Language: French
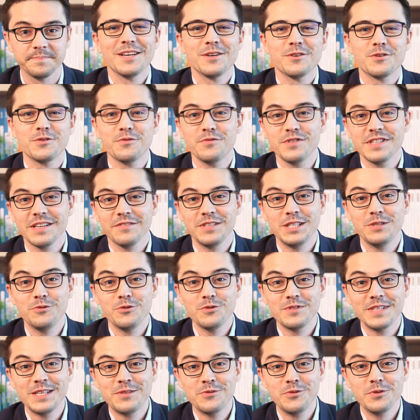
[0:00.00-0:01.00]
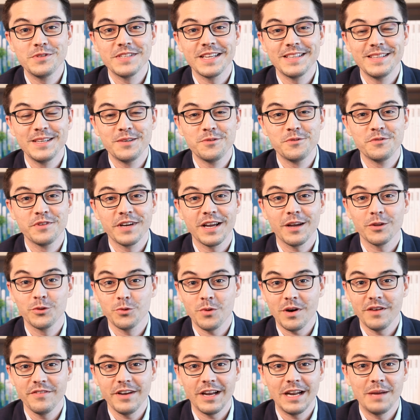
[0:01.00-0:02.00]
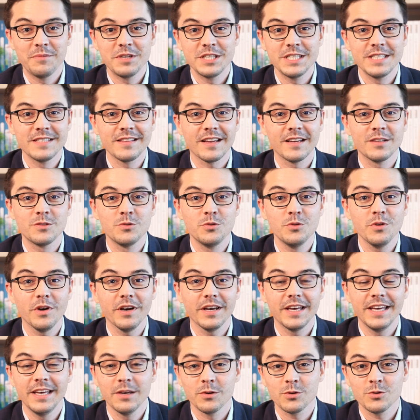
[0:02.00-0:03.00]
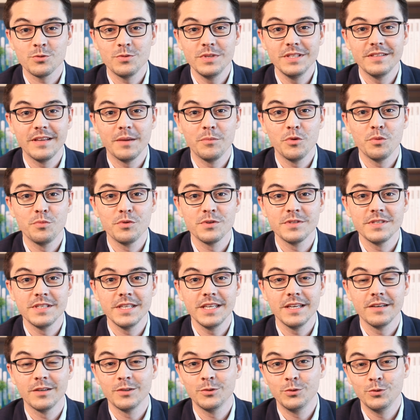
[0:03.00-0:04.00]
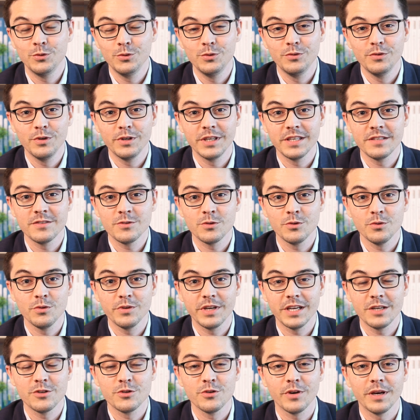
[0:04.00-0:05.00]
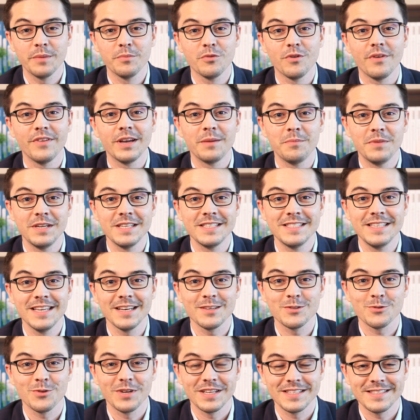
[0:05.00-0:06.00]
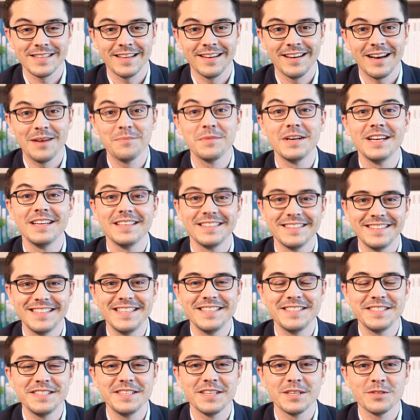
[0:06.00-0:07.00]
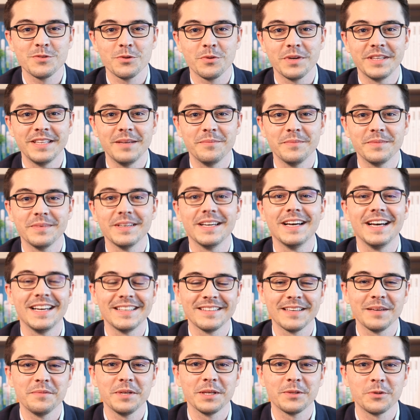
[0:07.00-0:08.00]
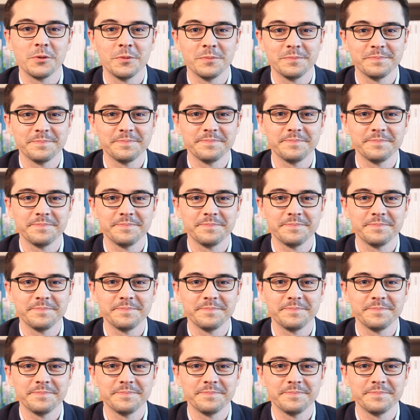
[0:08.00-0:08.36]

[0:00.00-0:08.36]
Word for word: Je vous invite toutes et tous à découvrir Droit vers la magistrature et ensuite à me poser euh, toutes vos questions auxquelles je réponds avec plaisir sur l'Instagram Destination NM. À très bientôt.